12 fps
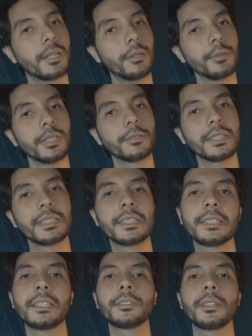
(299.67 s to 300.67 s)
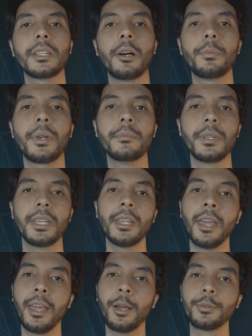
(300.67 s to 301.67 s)
Então isso é sensacional para mim,
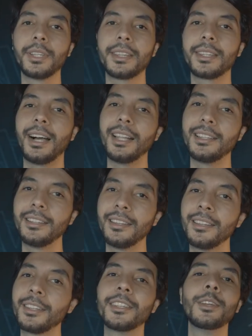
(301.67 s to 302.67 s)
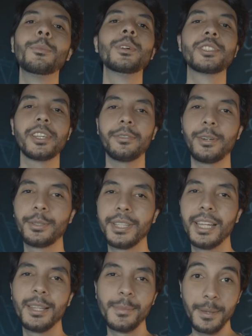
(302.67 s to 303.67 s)
é um detalhe que não podia
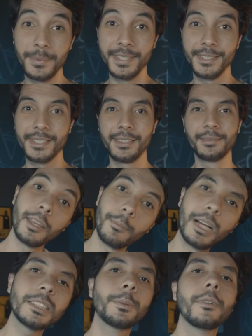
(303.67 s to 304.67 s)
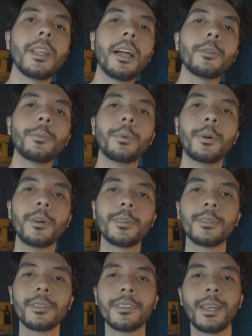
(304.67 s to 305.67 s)
faltar na minha mesa. E mais pro lado um
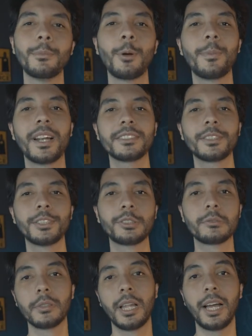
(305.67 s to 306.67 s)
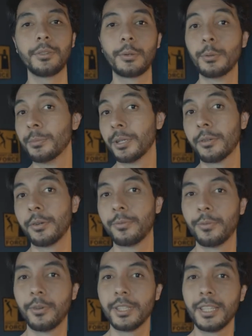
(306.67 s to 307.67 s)
pouco, tem meu braço articulado com o
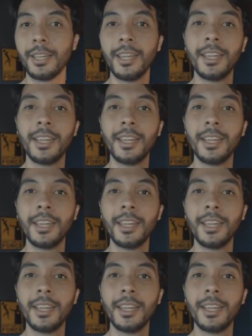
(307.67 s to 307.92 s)
microfone,